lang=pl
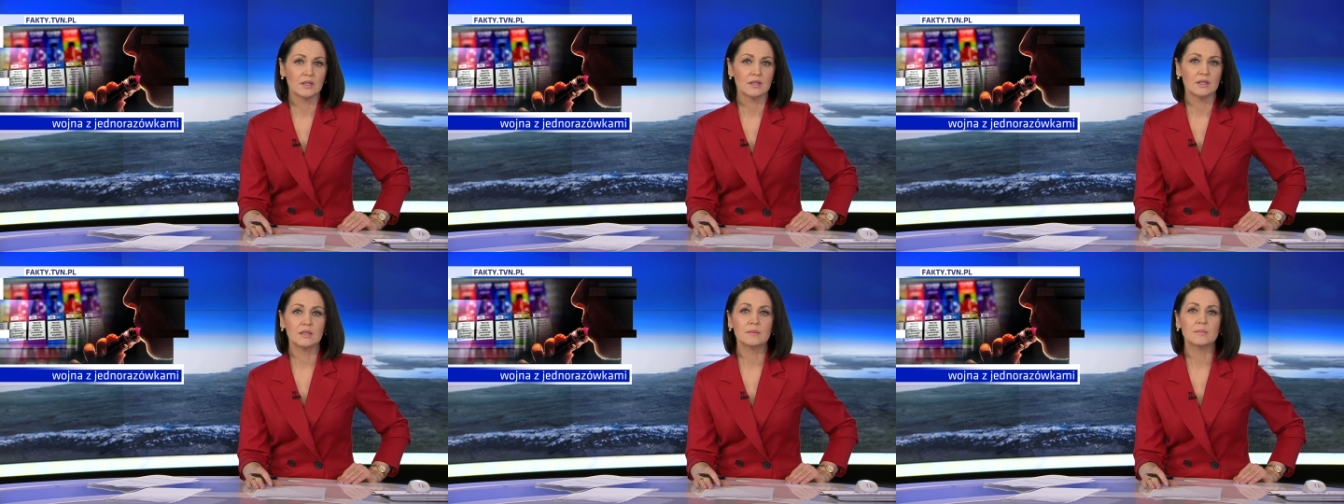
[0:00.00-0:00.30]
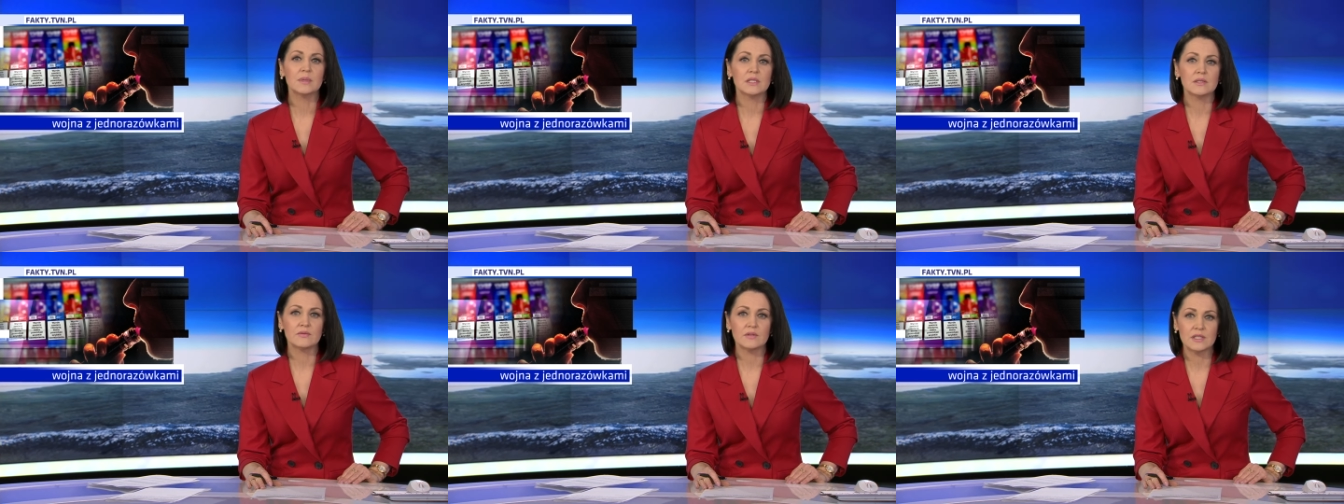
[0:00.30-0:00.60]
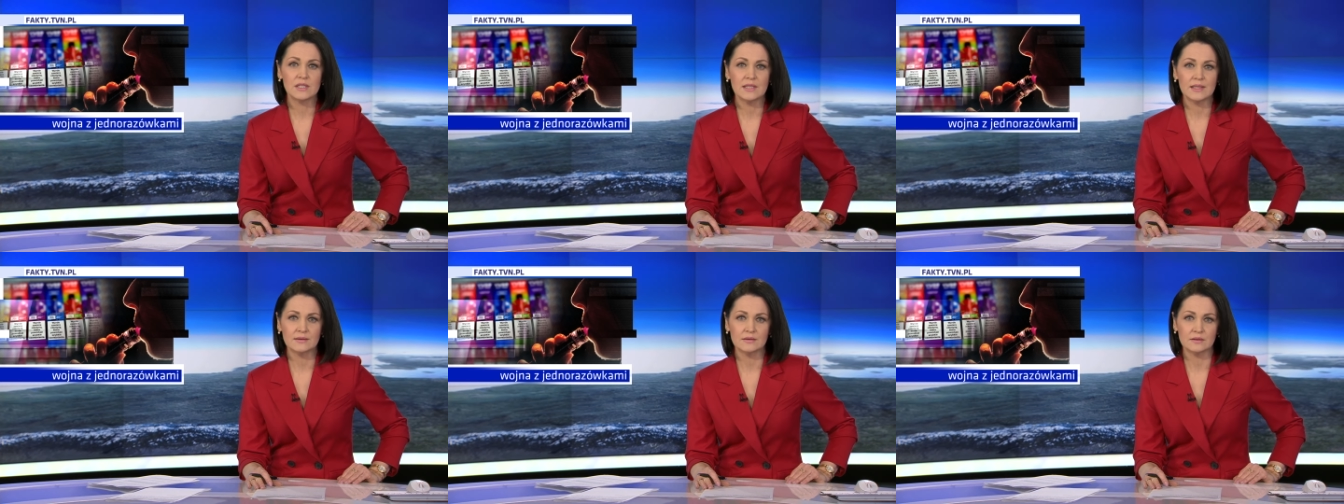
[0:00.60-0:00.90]
i
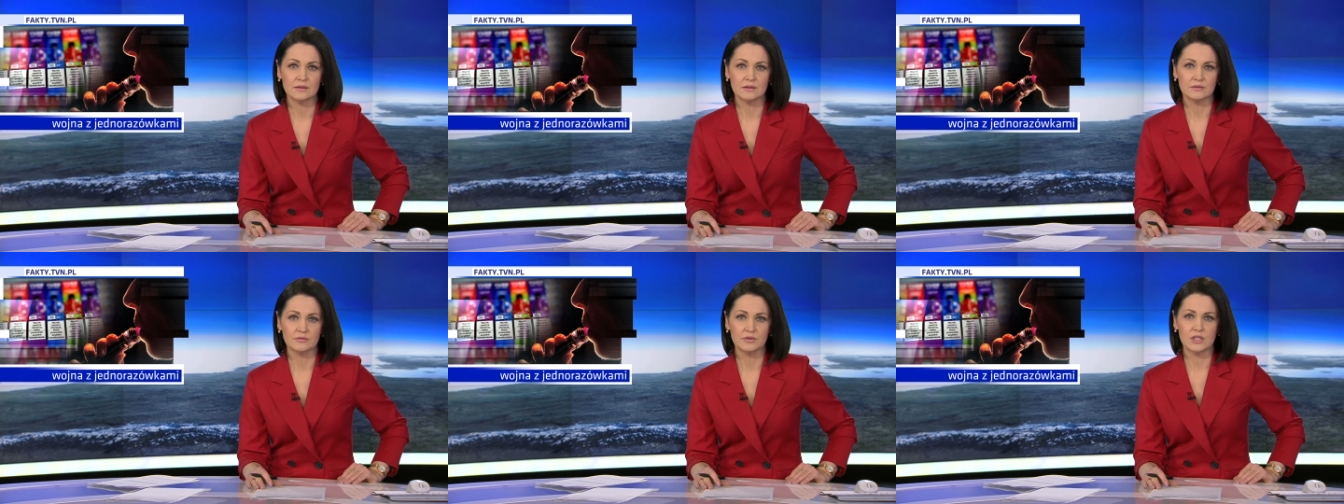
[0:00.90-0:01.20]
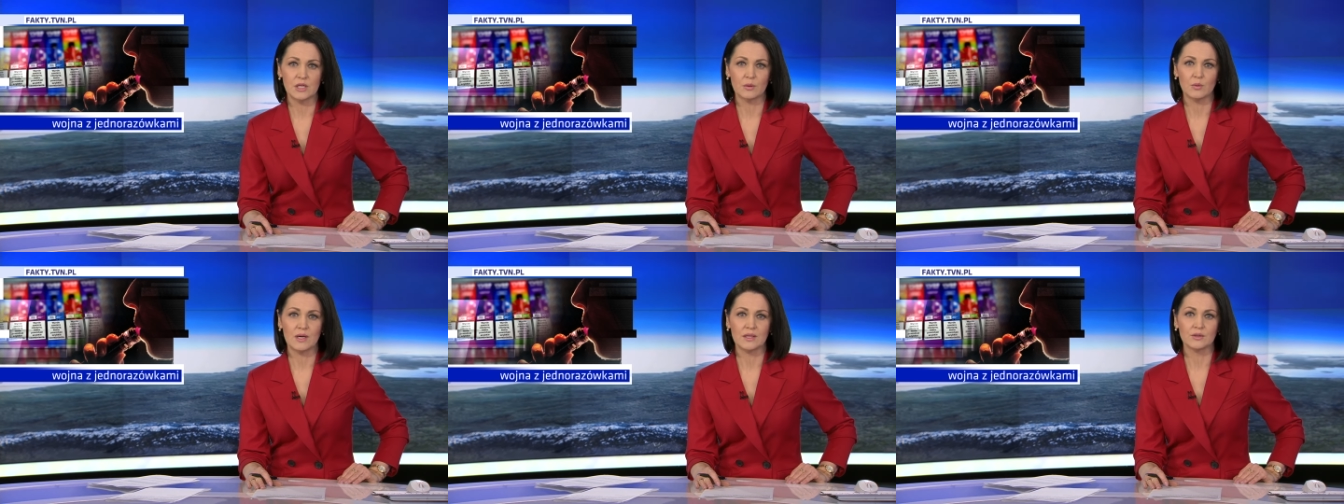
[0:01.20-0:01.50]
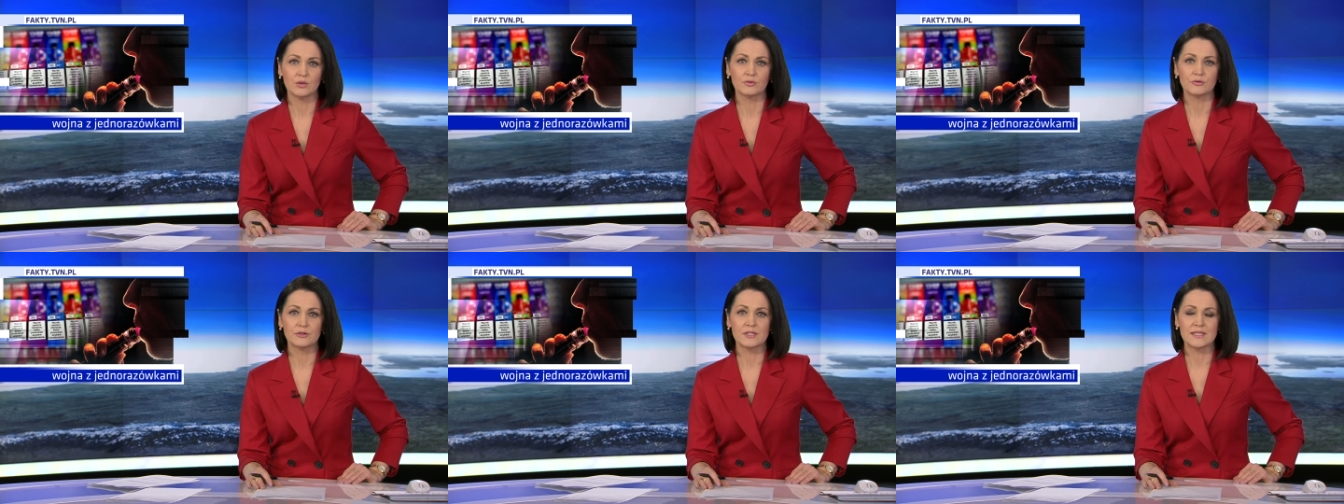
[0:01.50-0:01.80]
bezwzględny w
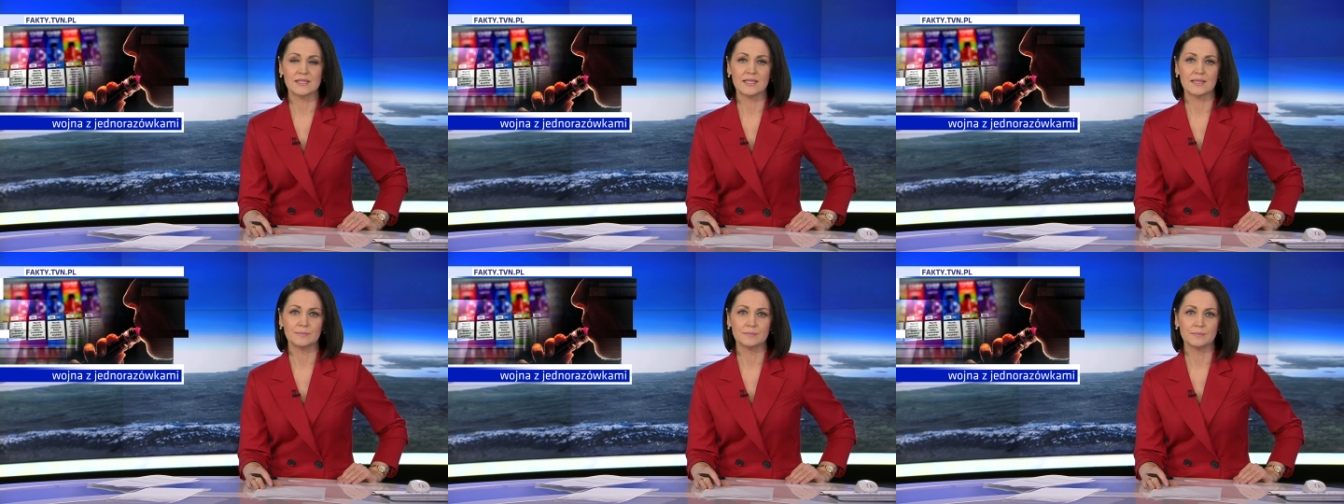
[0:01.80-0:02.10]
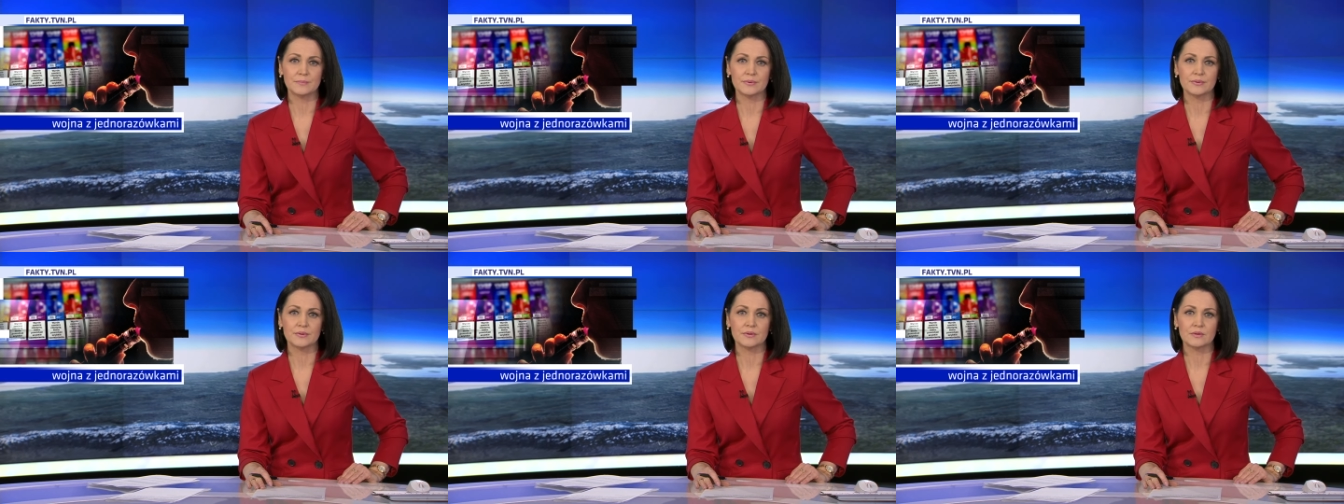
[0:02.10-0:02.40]
działaniu wstęp